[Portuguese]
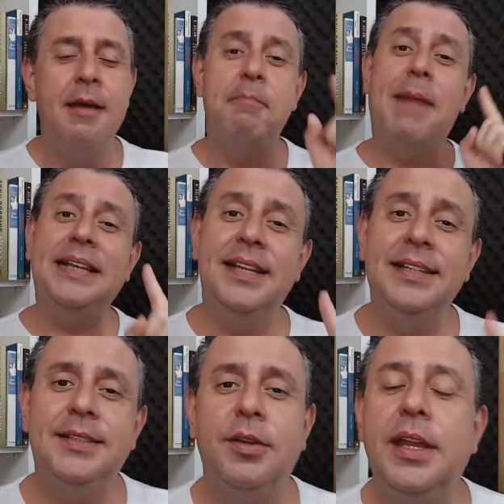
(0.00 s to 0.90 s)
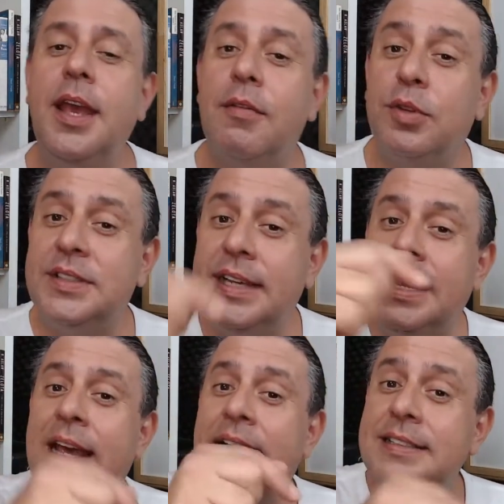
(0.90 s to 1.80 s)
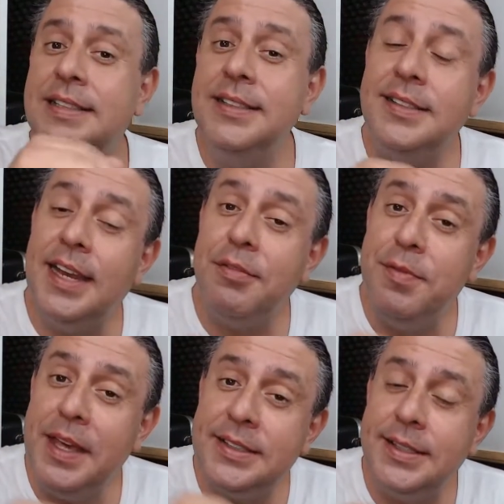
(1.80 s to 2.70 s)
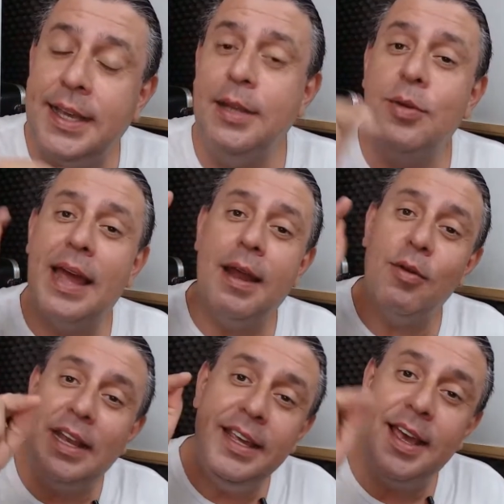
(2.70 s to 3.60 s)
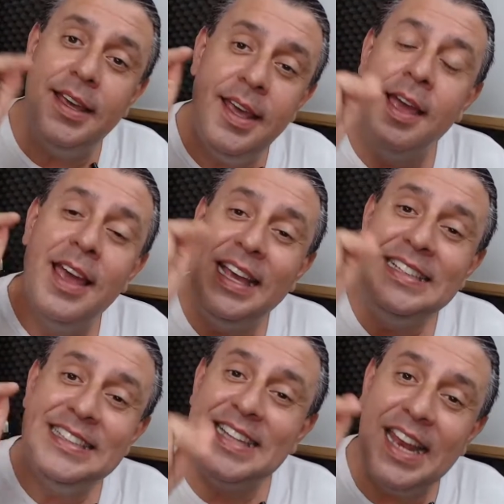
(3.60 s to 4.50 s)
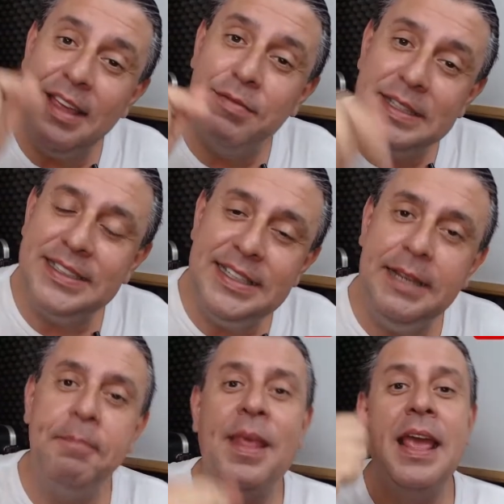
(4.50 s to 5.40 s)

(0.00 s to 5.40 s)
Mas antes eu queria que você se inscrevesse aqui no canal, clica aí, inscreva-se,